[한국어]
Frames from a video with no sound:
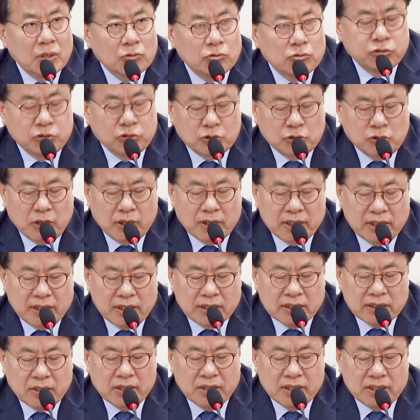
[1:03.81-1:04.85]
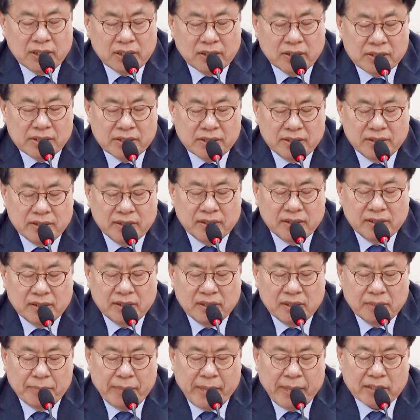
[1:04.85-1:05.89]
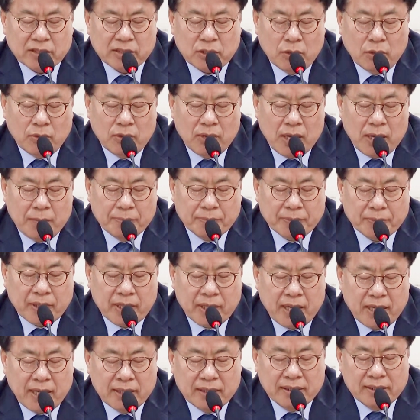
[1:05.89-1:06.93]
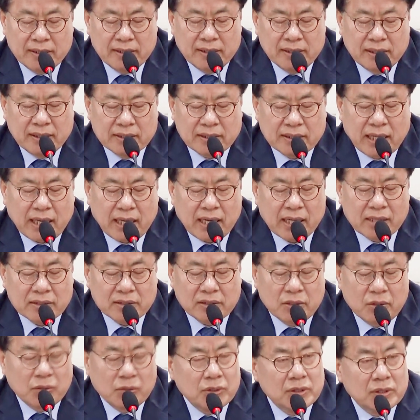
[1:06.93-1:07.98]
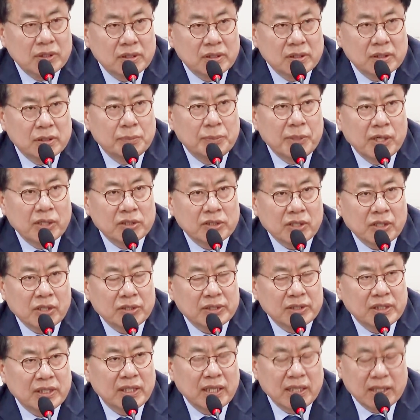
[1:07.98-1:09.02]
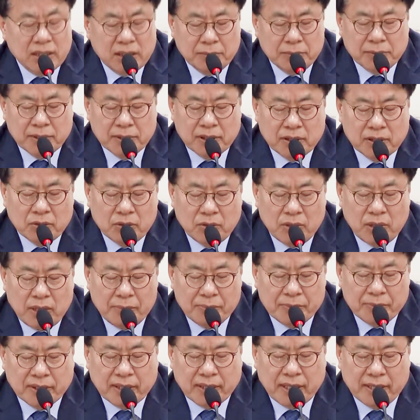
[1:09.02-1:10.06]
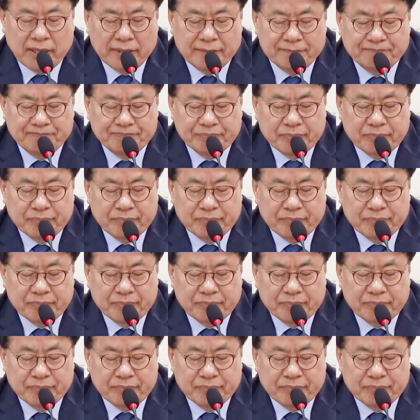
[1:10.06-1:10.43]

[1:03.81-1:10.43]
굳건히 서 있는 것은 백성과 함께한 자랑스러운 의병정신의 힘이기도 합니다.